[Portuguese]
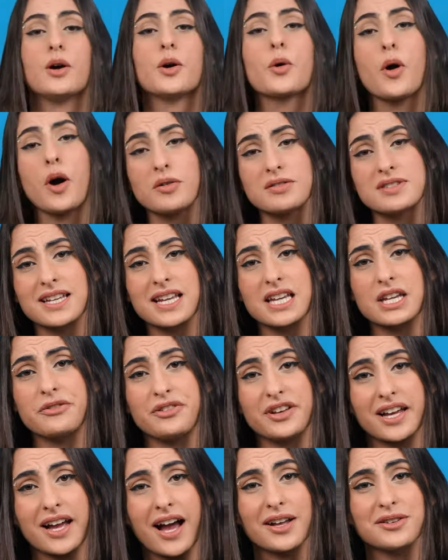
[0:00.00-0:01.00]
Qual o
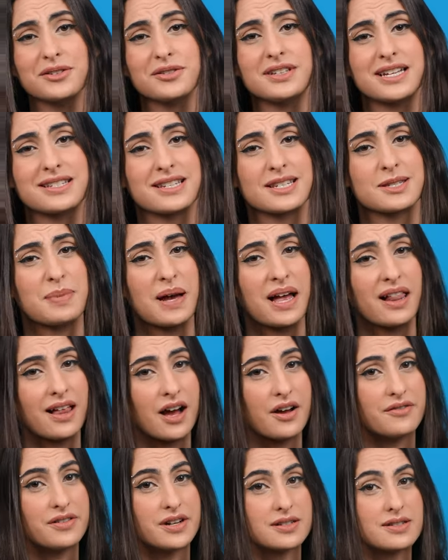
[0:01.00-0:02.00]
significado dessas
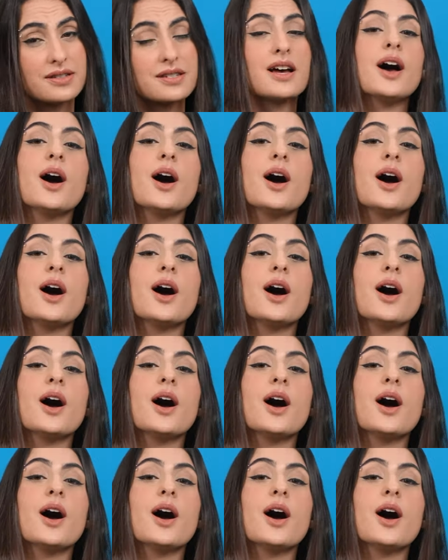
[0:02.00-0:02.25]
palavras?